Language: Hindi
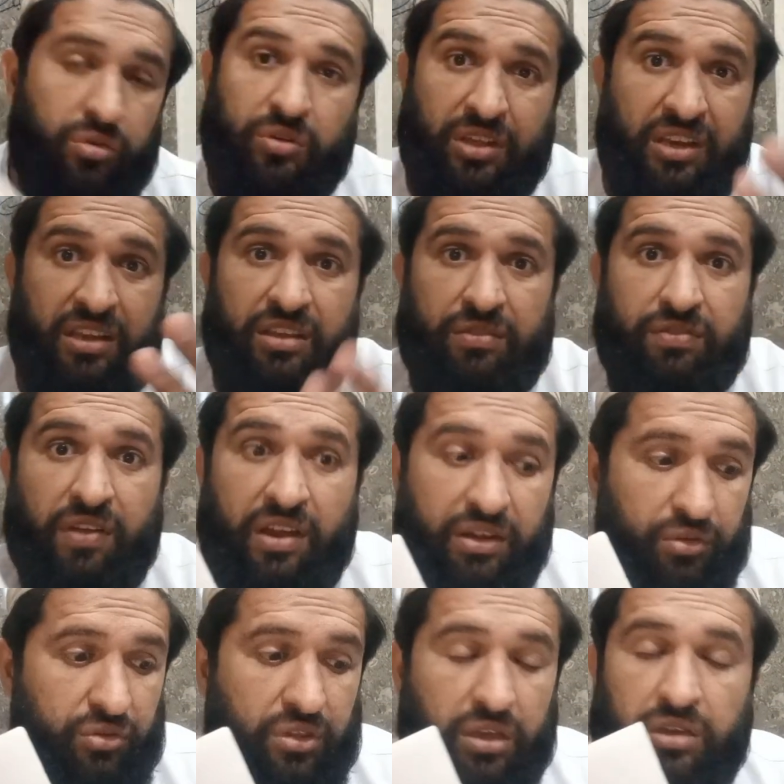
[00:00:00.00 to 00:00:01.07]
जो गिलगित
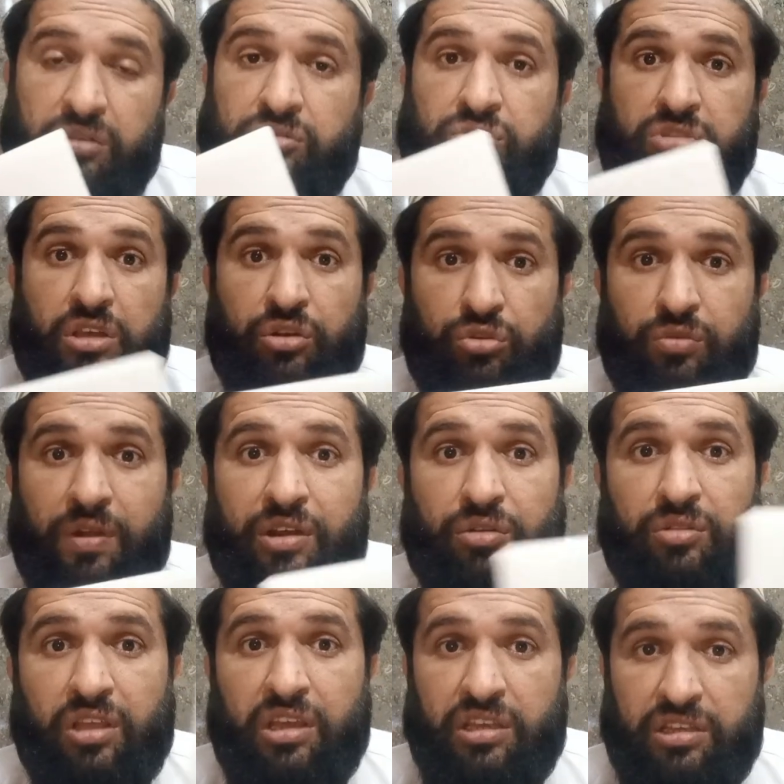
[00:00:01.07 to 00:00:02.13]
वाइट होता है स्कर्दू वाइट
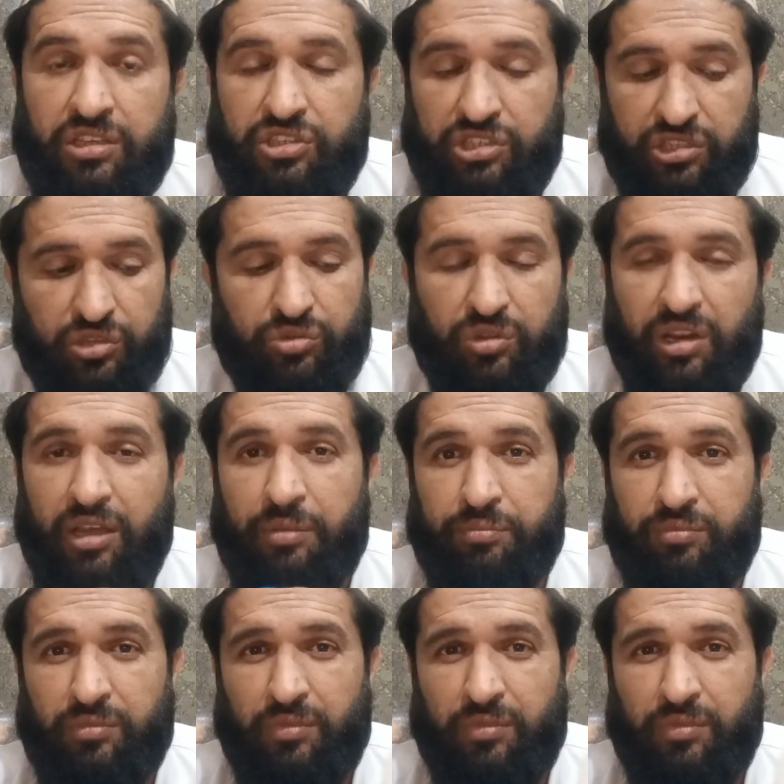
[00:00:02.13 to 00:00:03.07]
होता है ये चीज़ें जो है ना